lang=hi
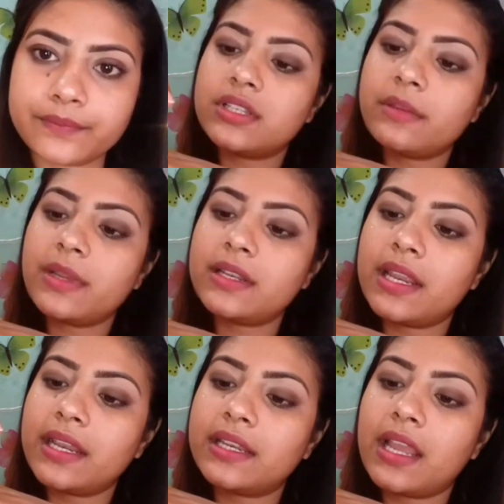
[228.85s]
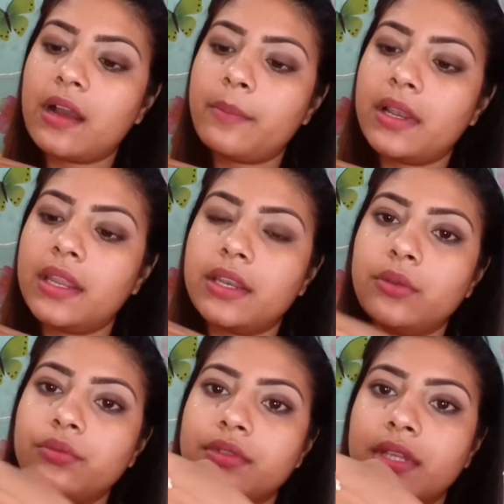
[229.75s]
इसे मैं डायरेक्ट यहाँ पे ले
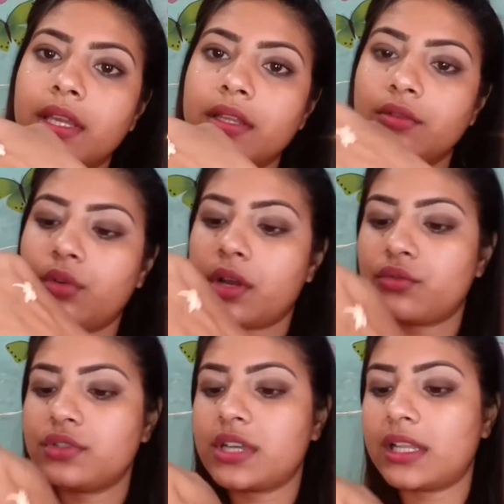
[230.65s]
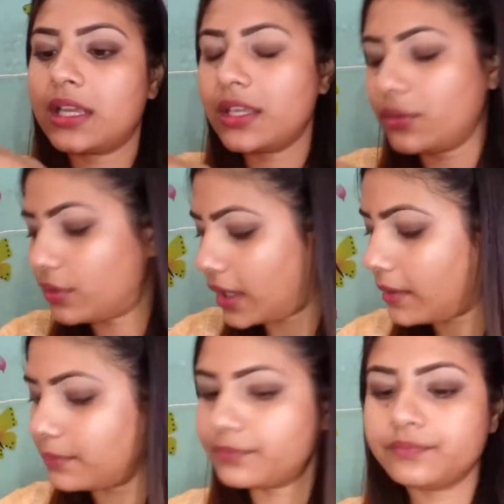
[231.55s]
रही हूँ सी थोड़ा कुछ ज़्यादा ही हो
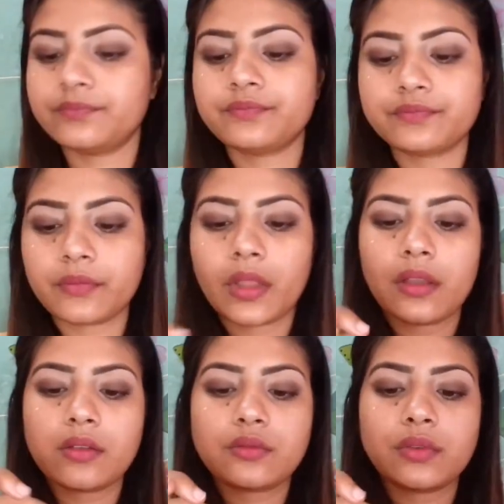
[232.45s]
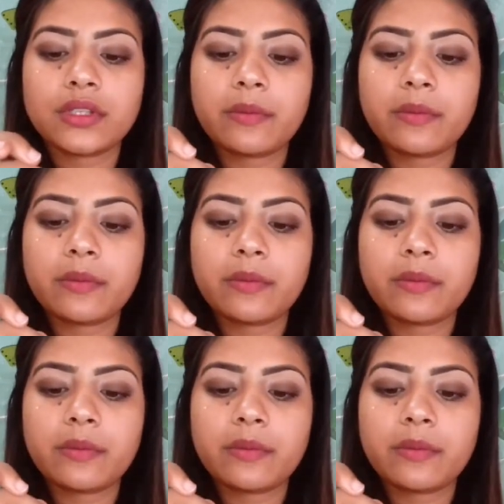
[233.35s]
गया सो so,